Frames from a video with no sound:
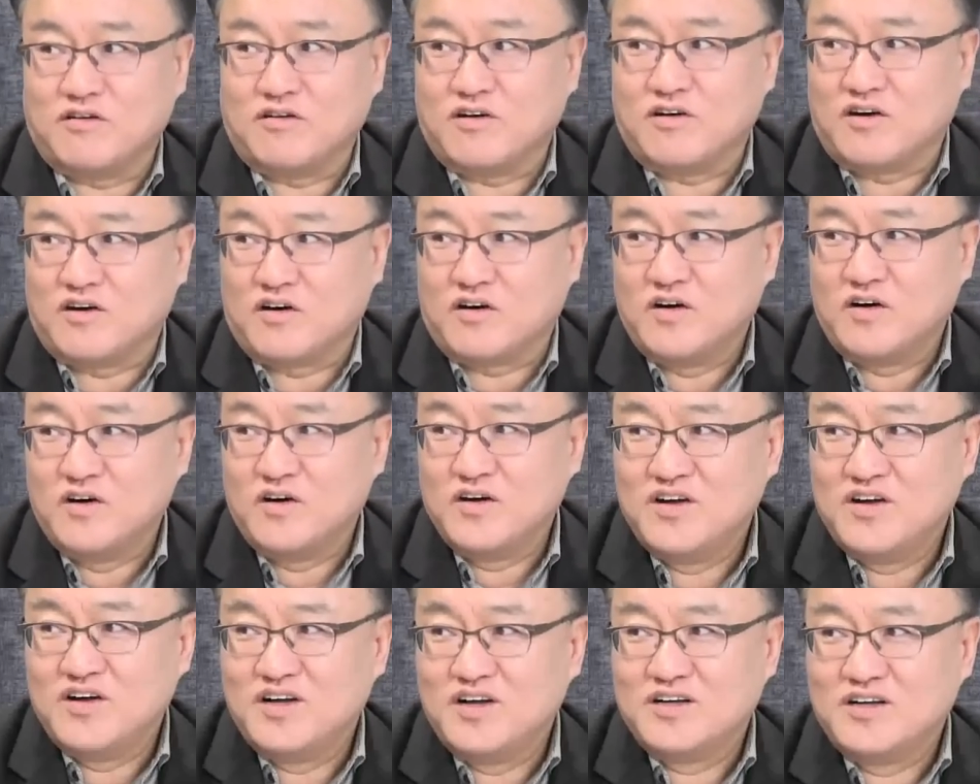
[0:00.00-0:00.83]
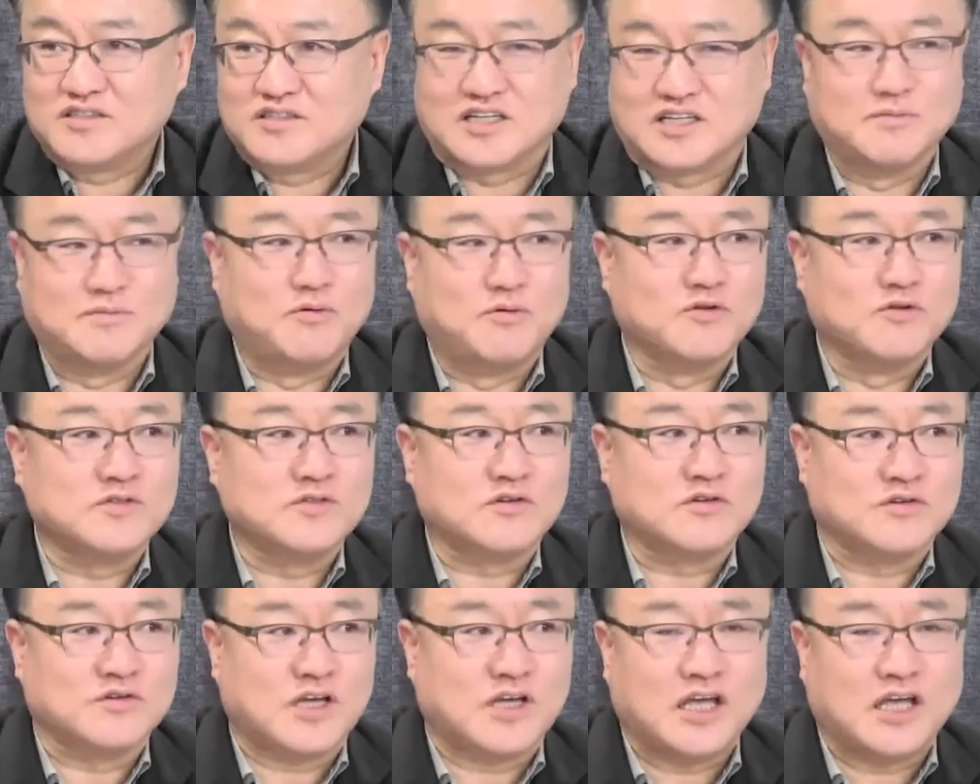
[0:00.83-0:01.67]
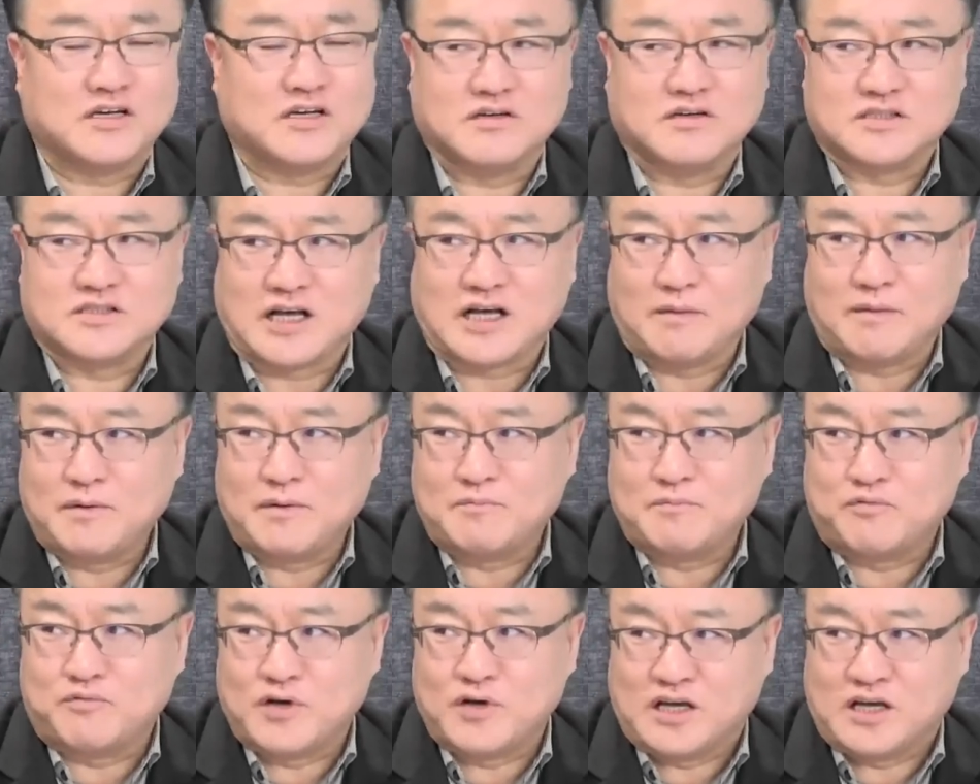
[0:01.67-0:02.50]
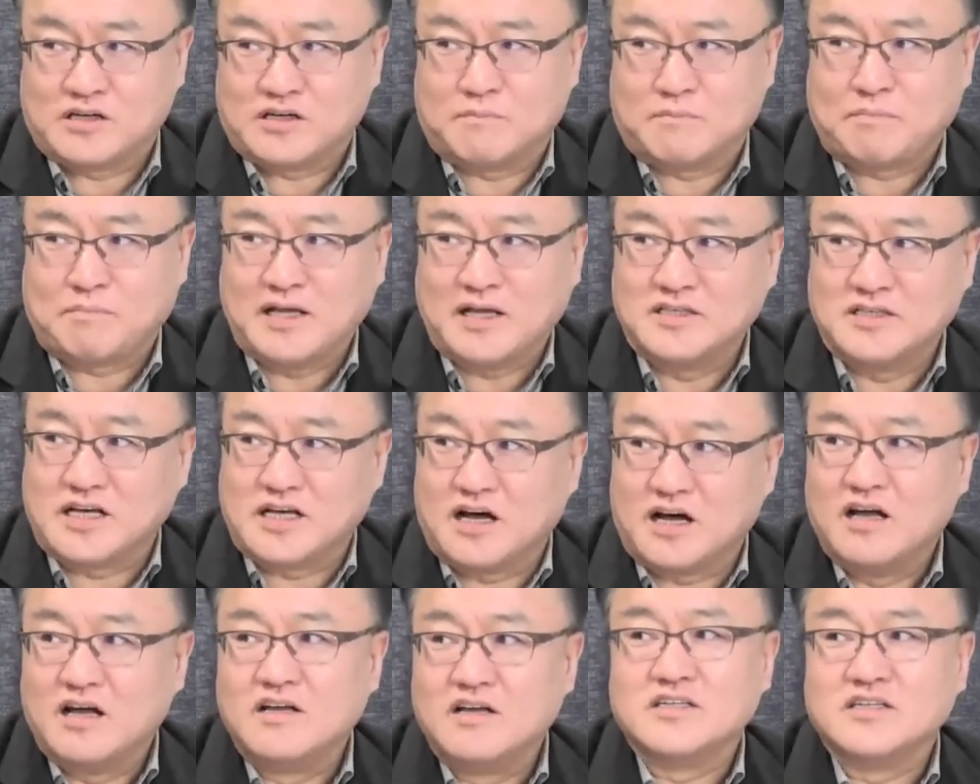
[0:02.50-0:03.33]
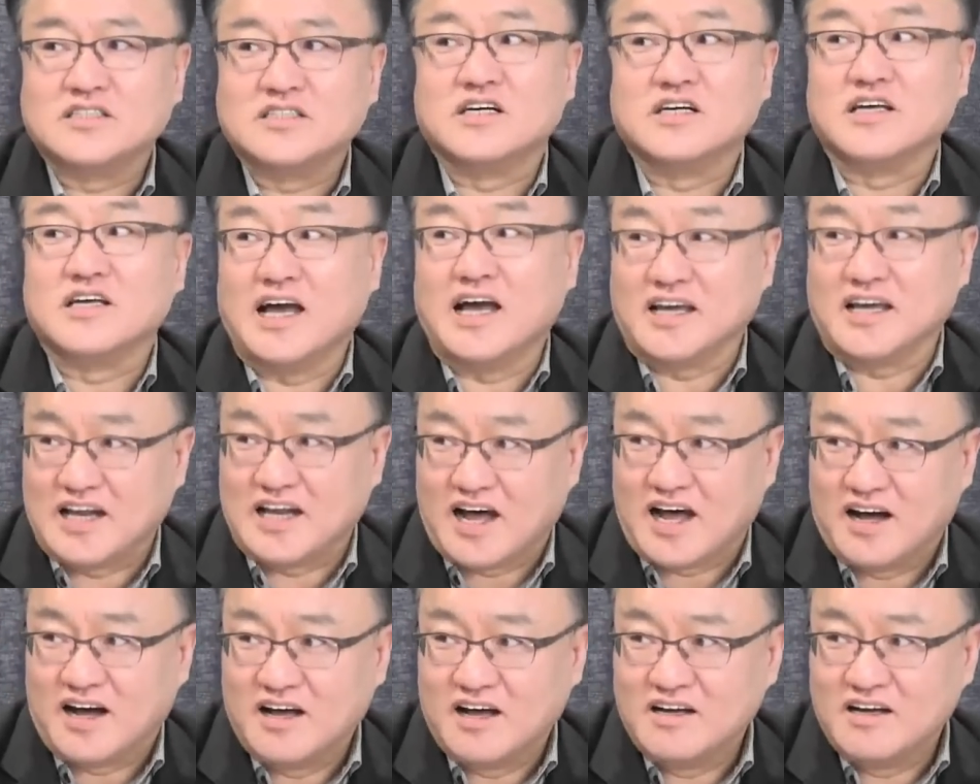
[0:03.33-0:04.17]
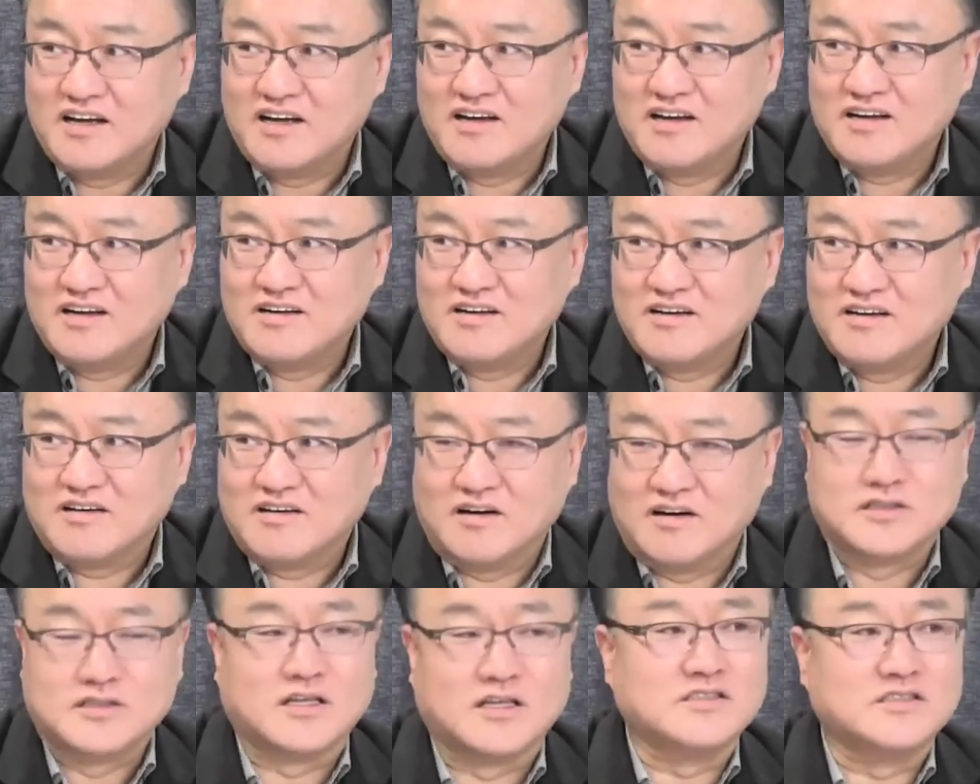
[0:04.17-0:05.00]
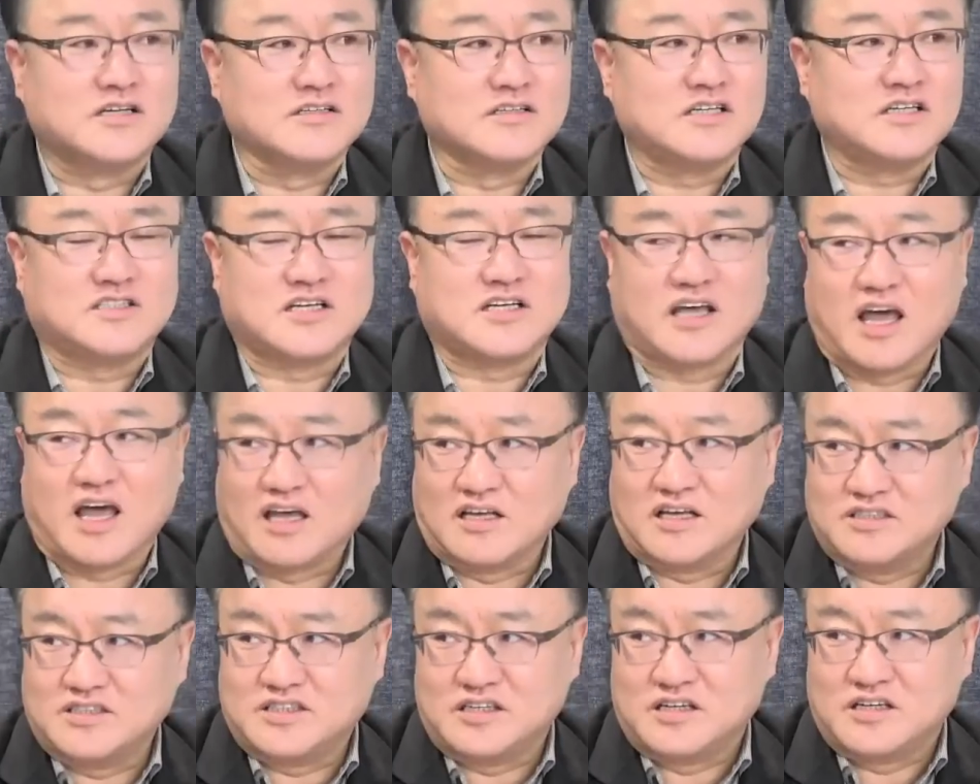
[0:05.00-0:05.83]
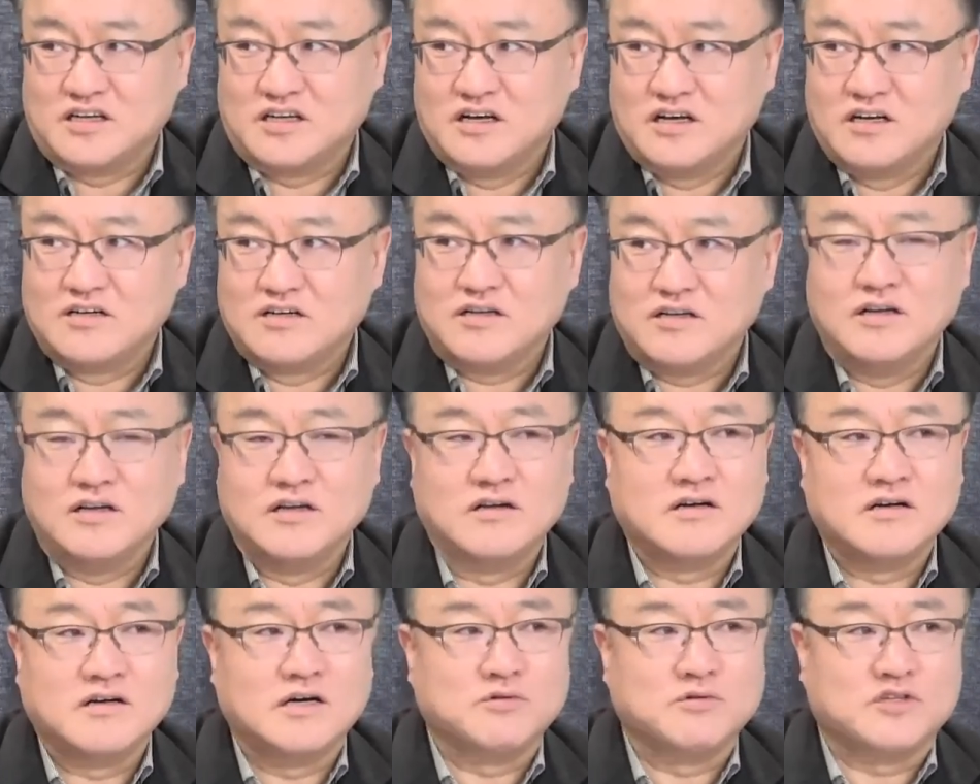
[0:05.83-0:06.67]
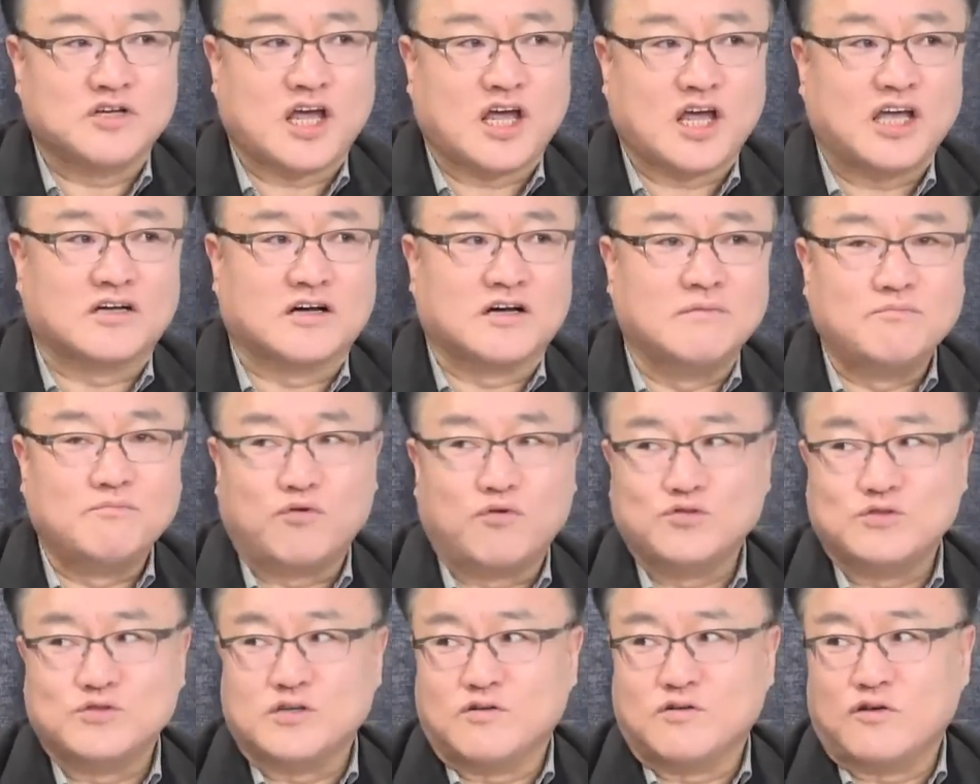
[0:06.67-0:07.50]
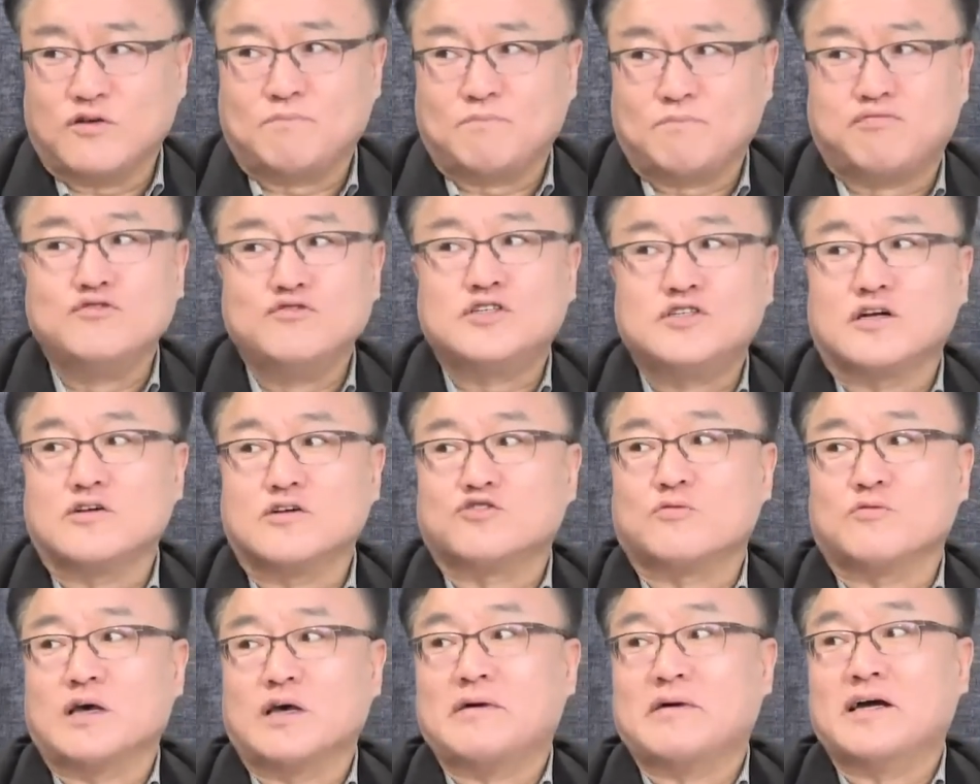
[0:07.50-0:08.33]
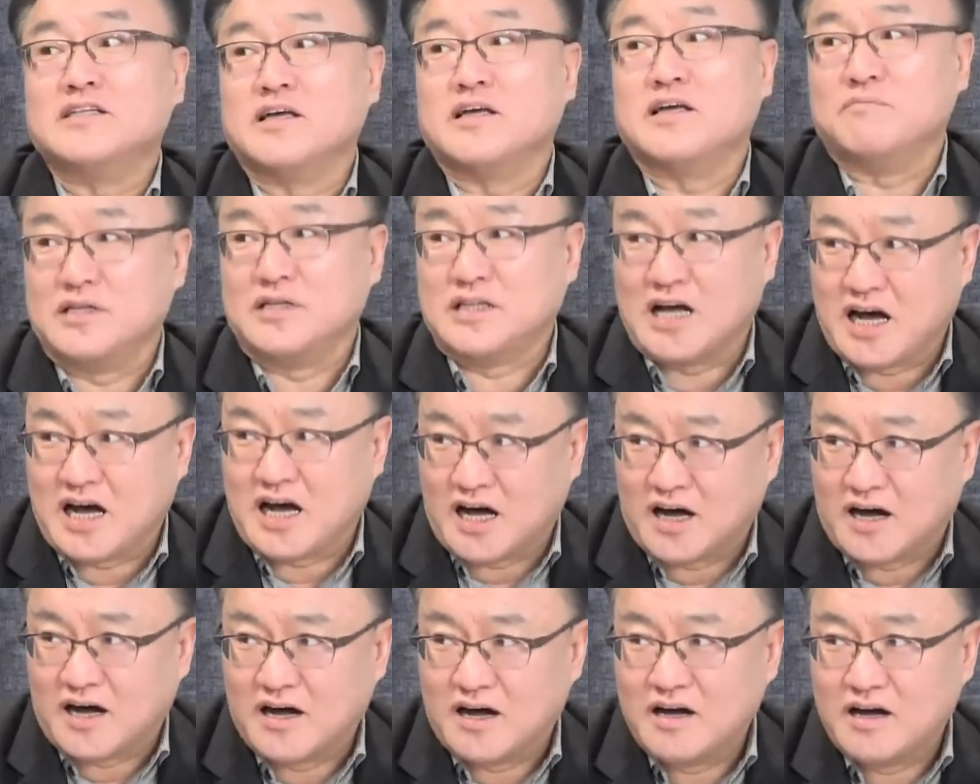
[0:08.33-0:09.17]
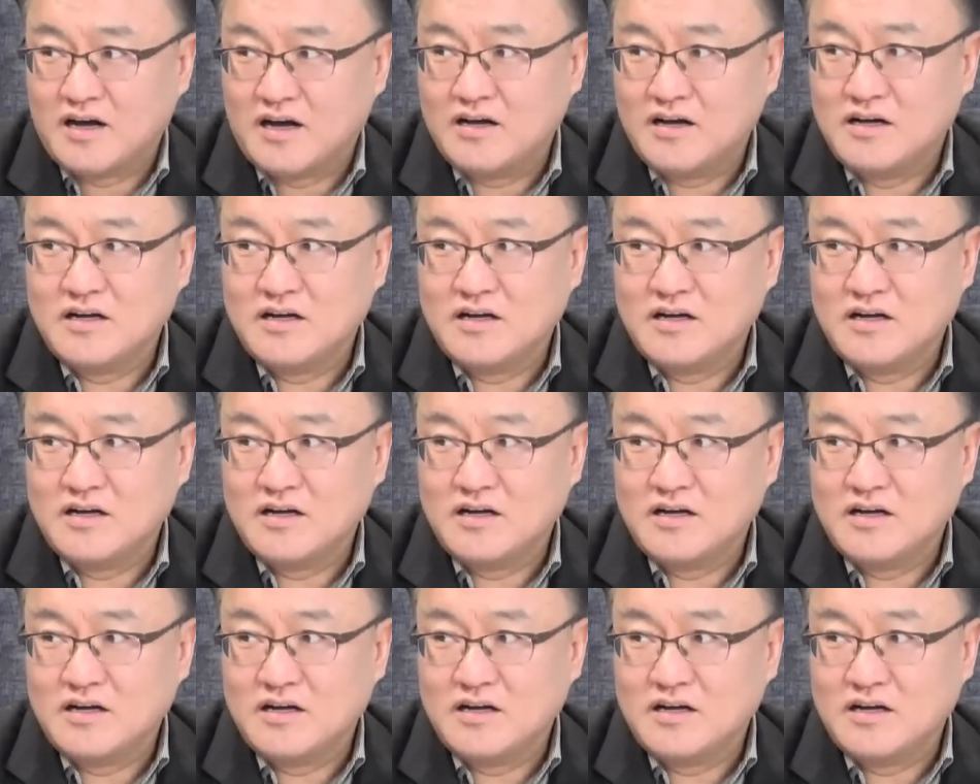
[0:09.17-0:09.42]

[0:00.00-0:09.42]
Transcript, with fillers: 음흠. 음, 음. 기본적으로 이그 사법부의 그 판사 성향이나 네. 어떤 정치 성향인지 음흠. 이런 것부터 이 근본적으로 분석을 좀 해봐야 됩니다. 아하.